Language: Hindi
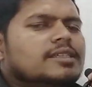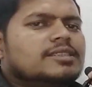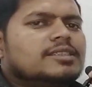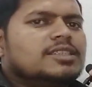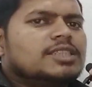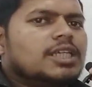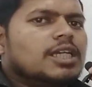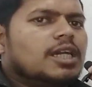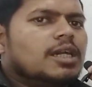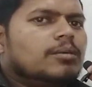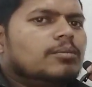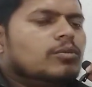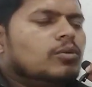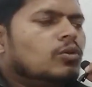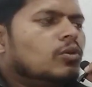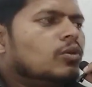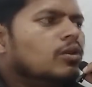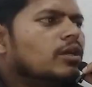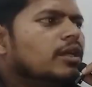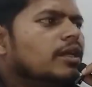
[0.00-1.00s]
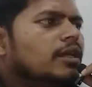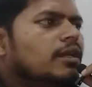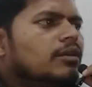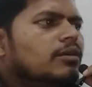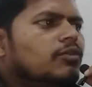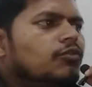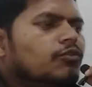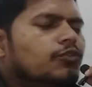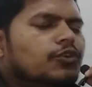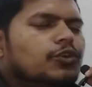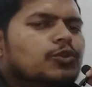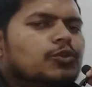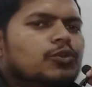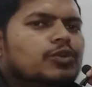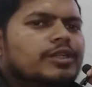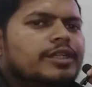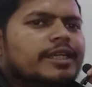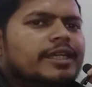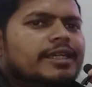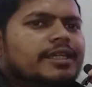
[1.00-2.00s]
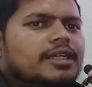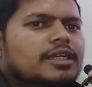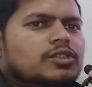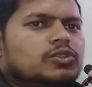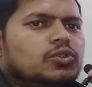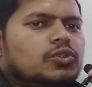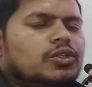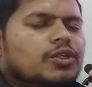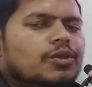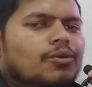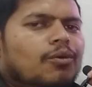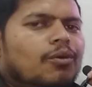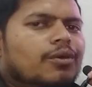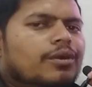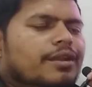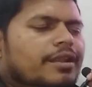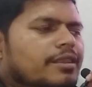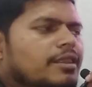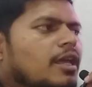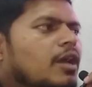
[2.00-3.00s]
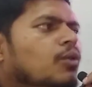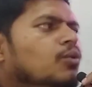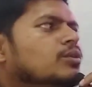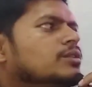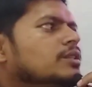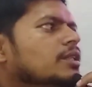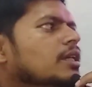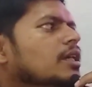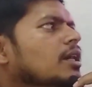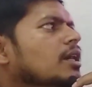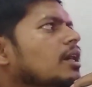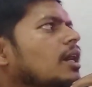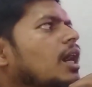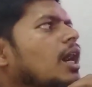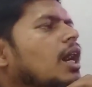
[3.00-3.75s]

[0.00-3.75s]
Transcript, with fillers: इससे हम लोग वीडियो डेटा जो रिकॉर्ड रहता है उसे